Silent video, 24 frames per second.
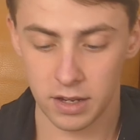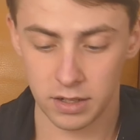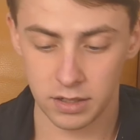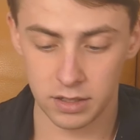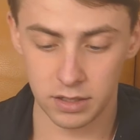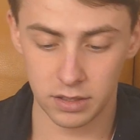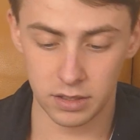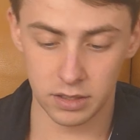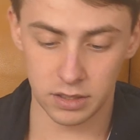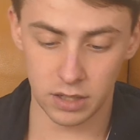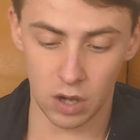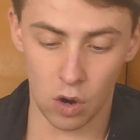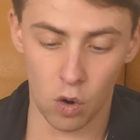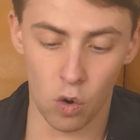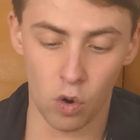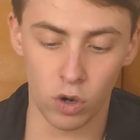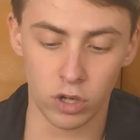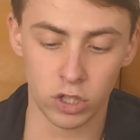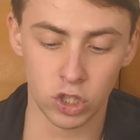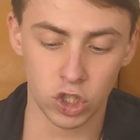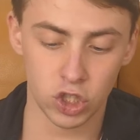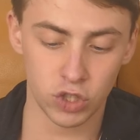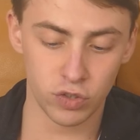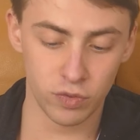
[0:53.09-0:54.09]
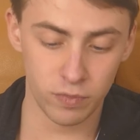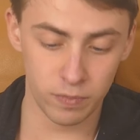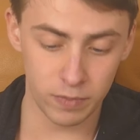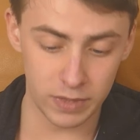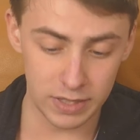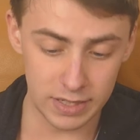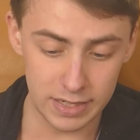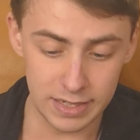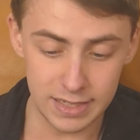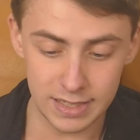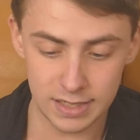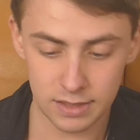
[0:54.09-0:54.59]
die dich auch in
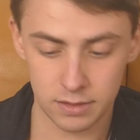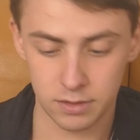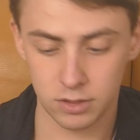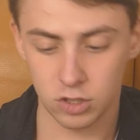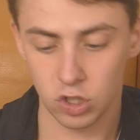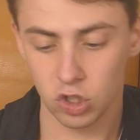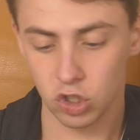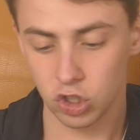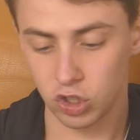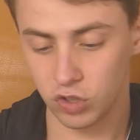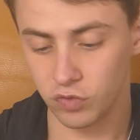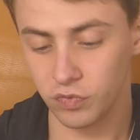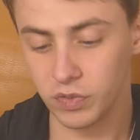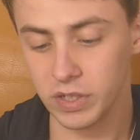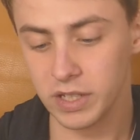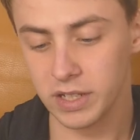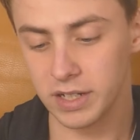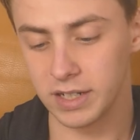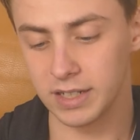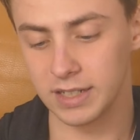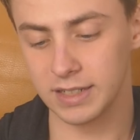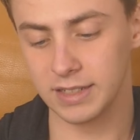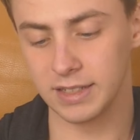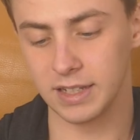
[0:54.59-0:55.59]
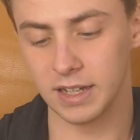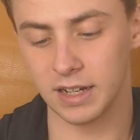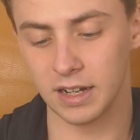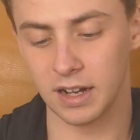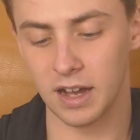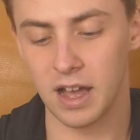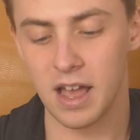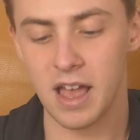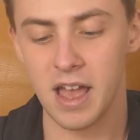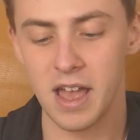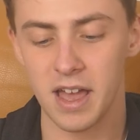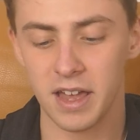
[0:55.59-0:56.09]
diesem schwierigen Jahr
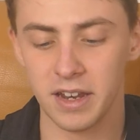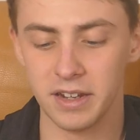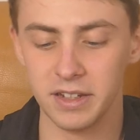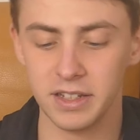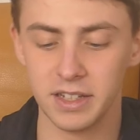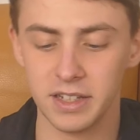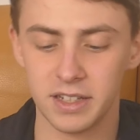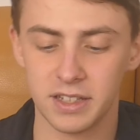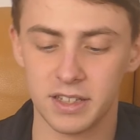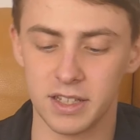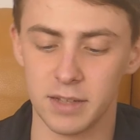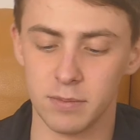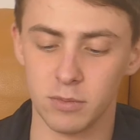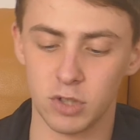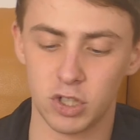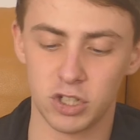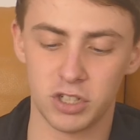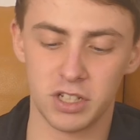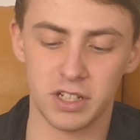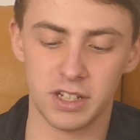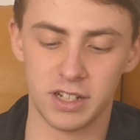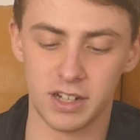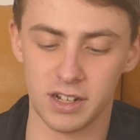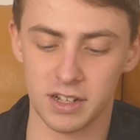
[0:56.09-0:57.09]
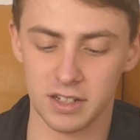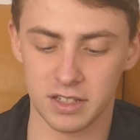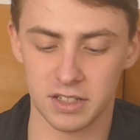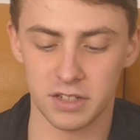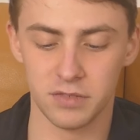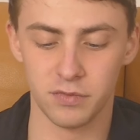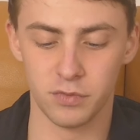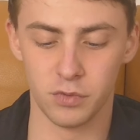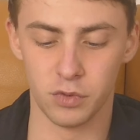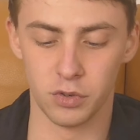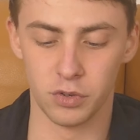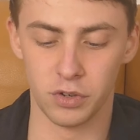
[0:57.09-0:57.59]
nicht im Stich
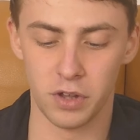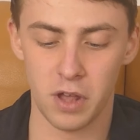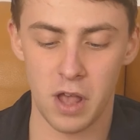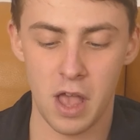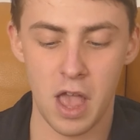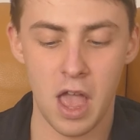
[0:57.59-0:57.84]
lassen wird.